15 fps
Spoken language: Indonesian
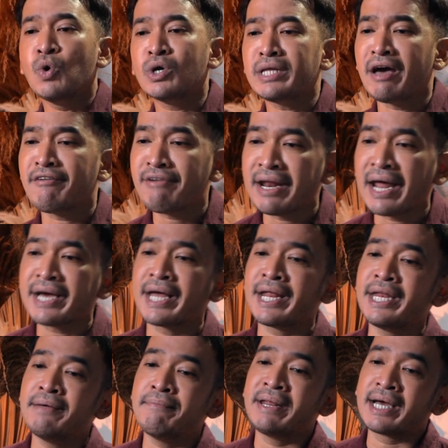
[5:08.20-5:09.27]
Woodhaven
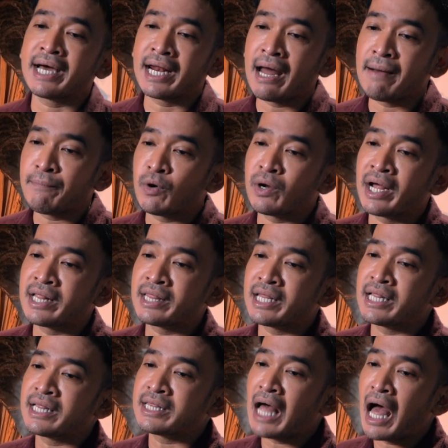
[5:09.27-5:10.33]
akhirnya diberikan laporan
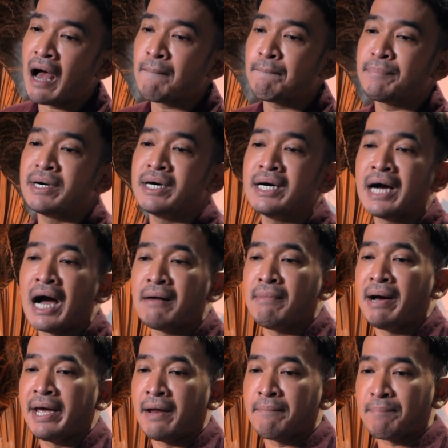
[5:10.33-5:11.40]
tentang
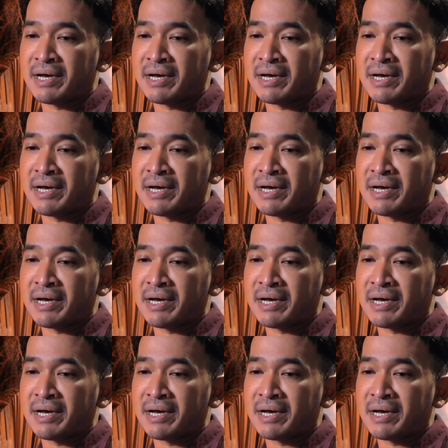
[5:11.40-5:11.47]
pengabaian